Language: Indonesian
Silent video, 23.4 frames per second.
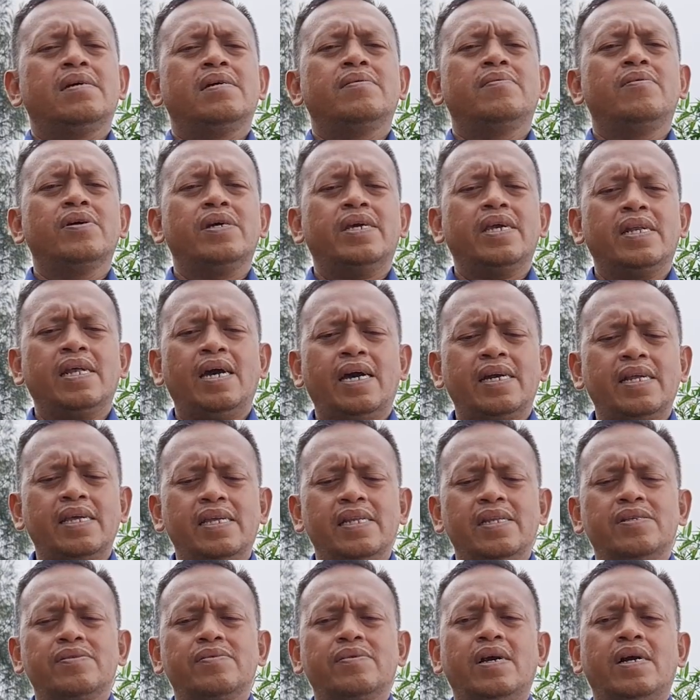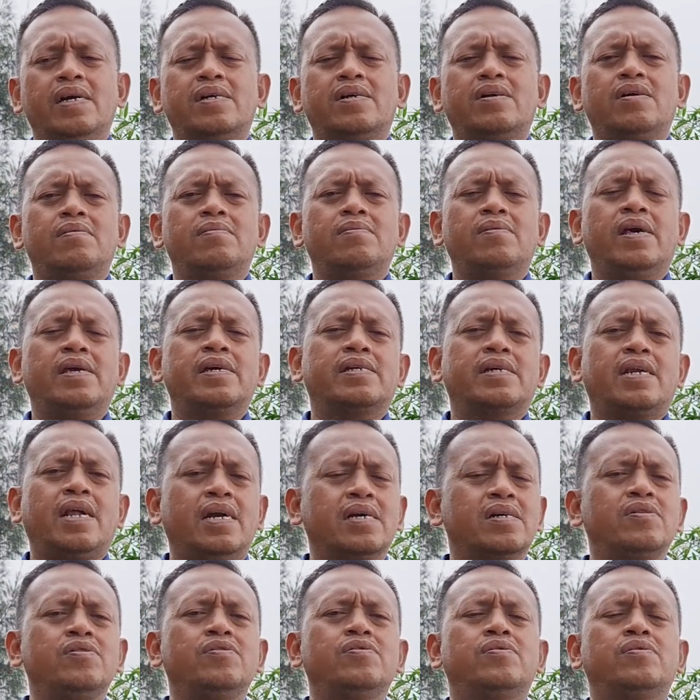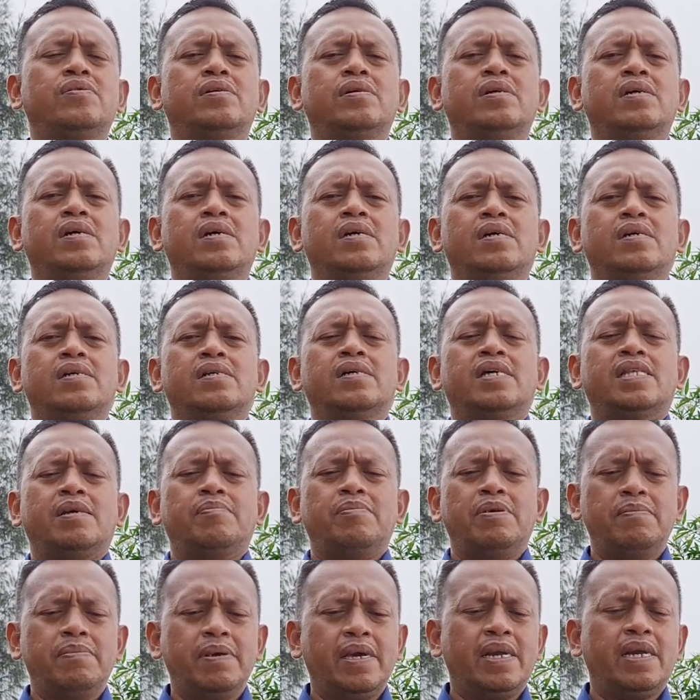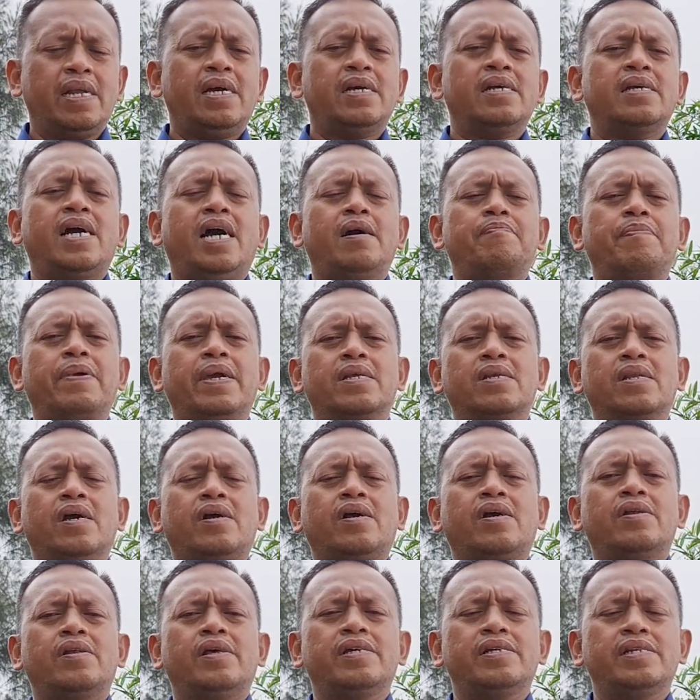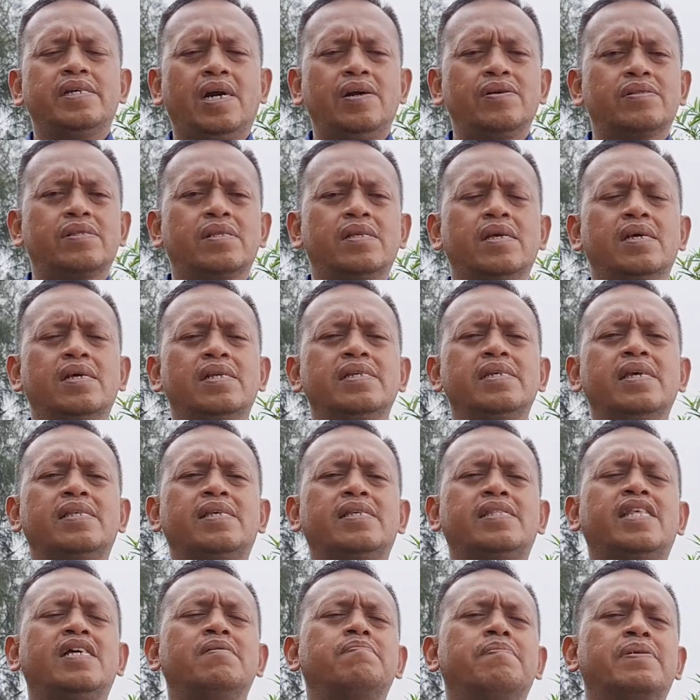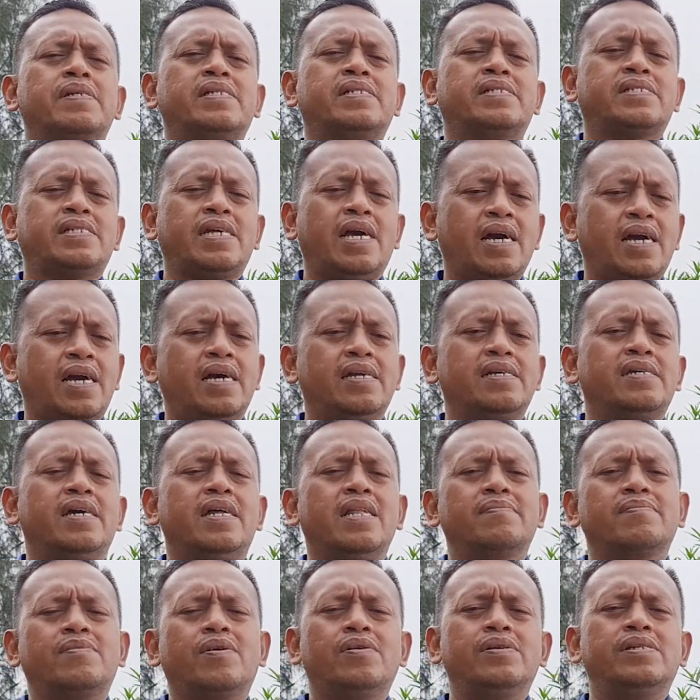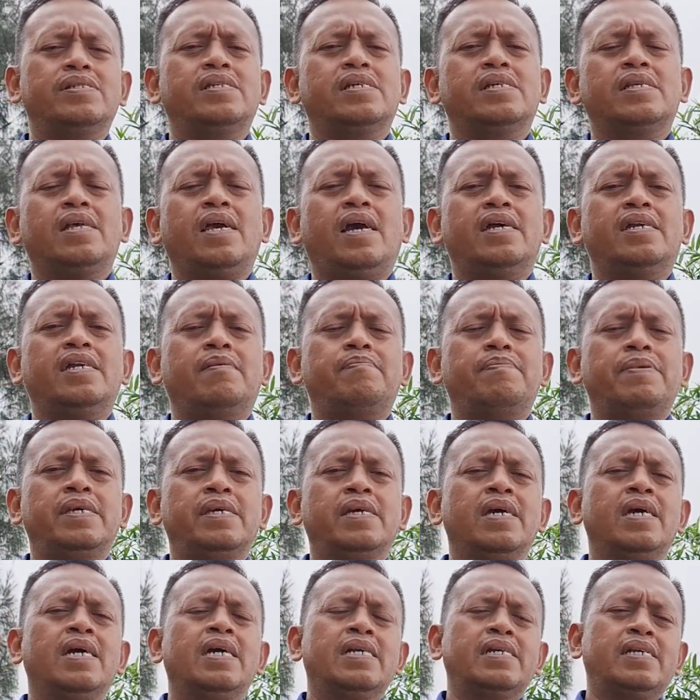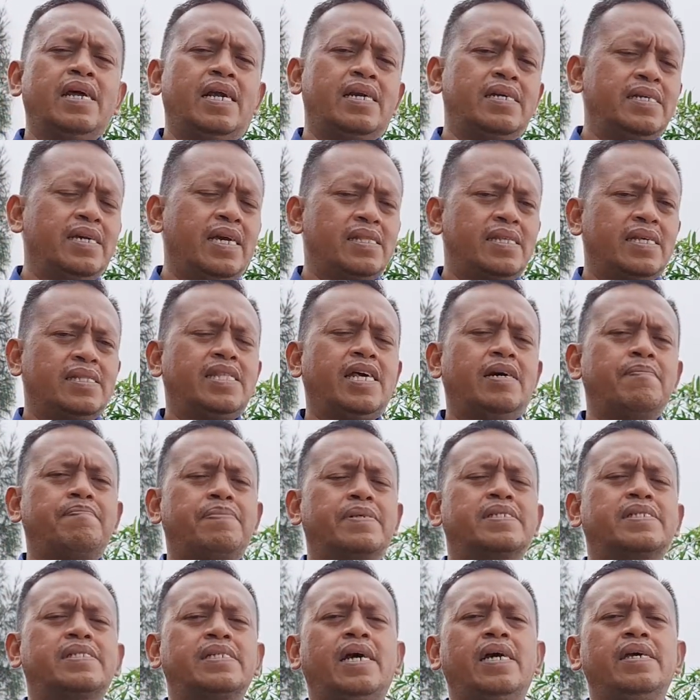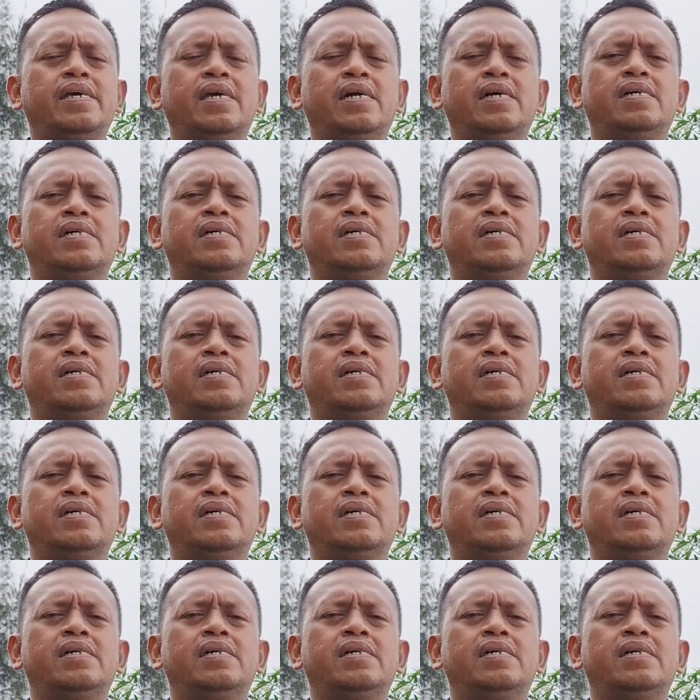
Mungkin hari ini juga engkau mulai ragu, tetapi biarlah apa yang dilakukan oleh Daud, dia tetap bertahan dalam kondisi yang dihadapi dan dia tetap percaya.